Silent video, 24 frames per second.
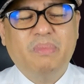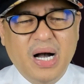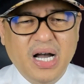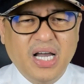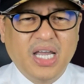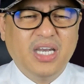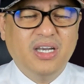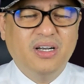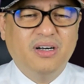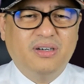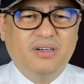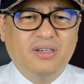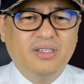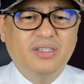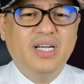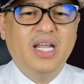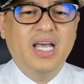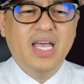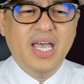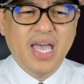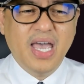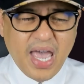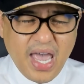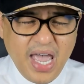
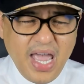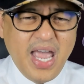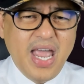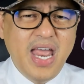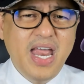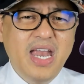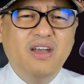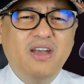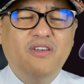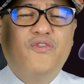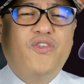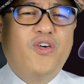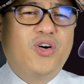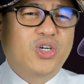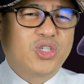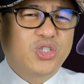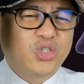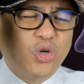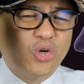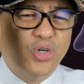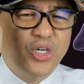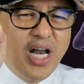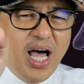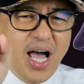Panginoon. And for
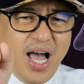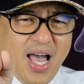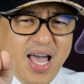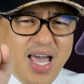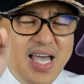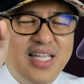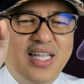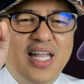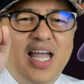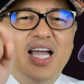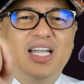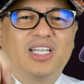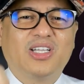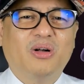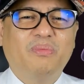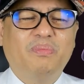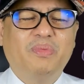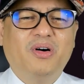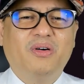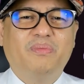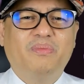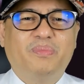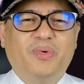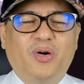tonight, eto
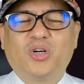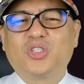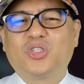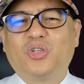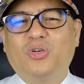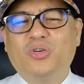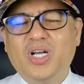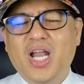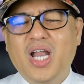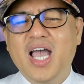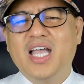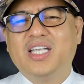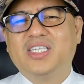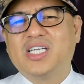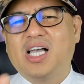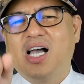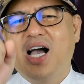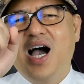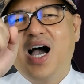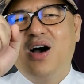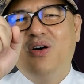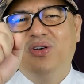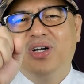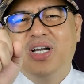po, for tonight,
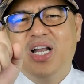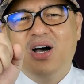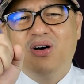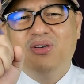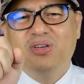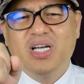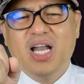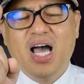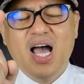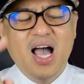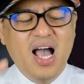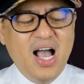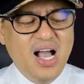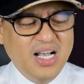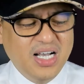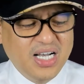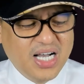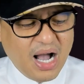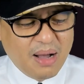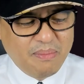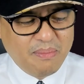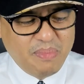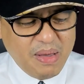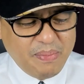saka una-unahang
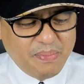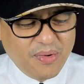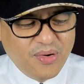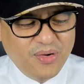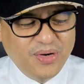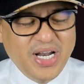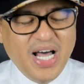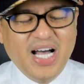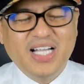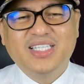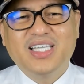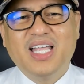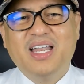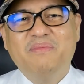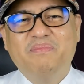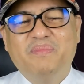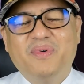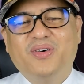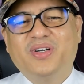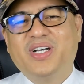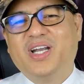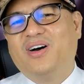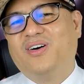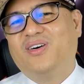gabi po natin
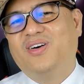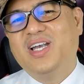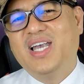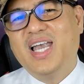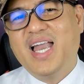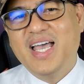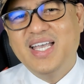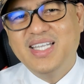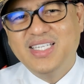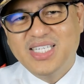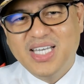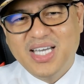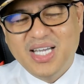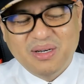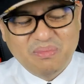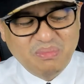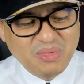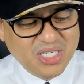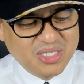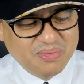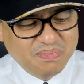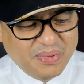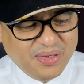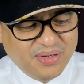po na online
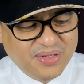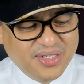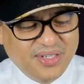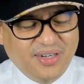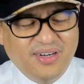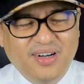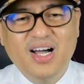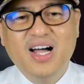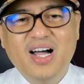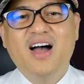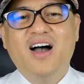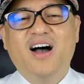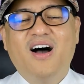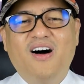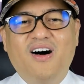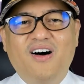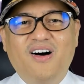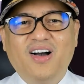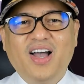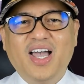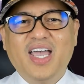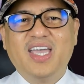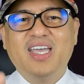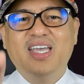service po, no?
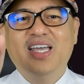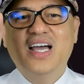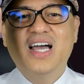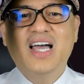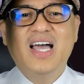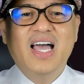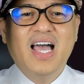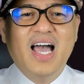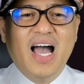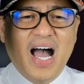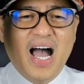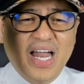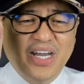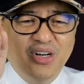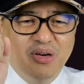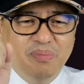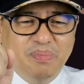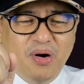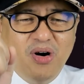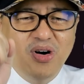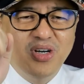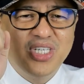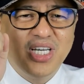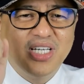Okay, ano
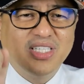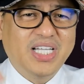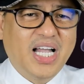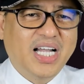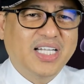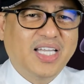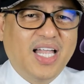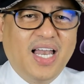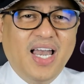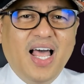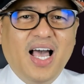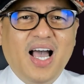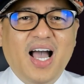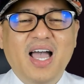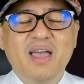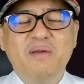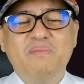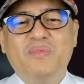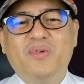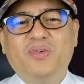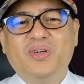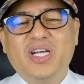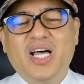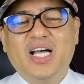po ang siyang
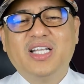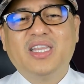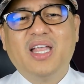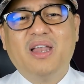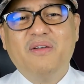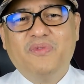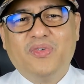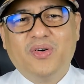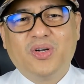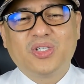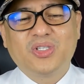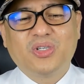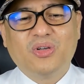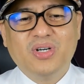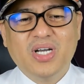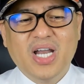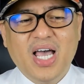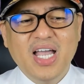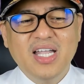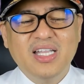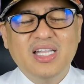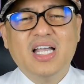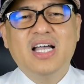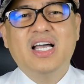tatalakayin po natin for
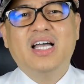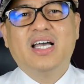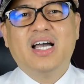tonight?